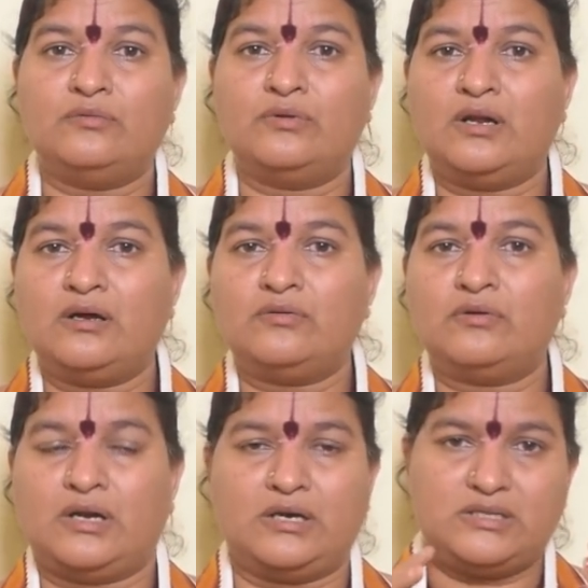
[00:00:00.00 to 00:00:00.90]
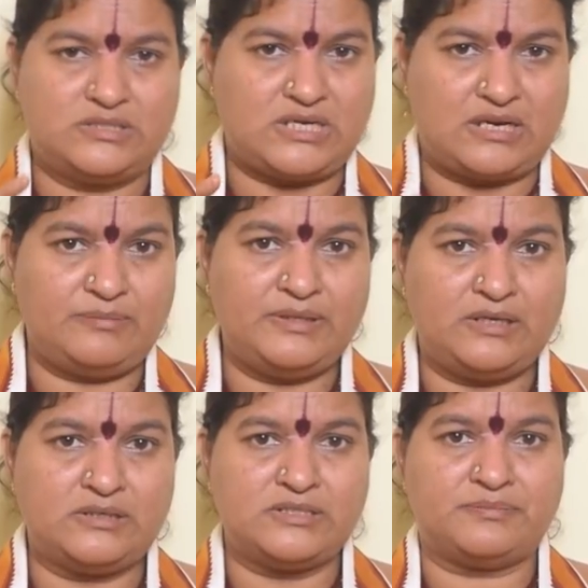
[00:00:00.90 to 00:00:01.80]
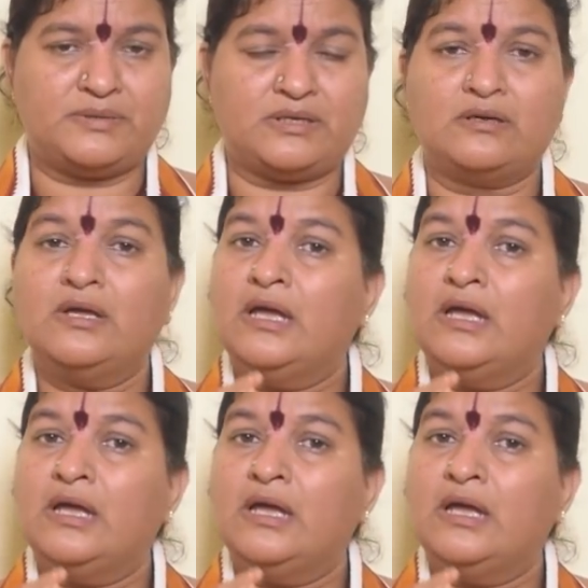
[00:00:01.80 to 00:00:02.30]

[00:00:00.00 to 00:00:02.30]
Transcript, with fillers: ఉన్నా కూడా అంటే చాలామంది నాకు చెప్తారు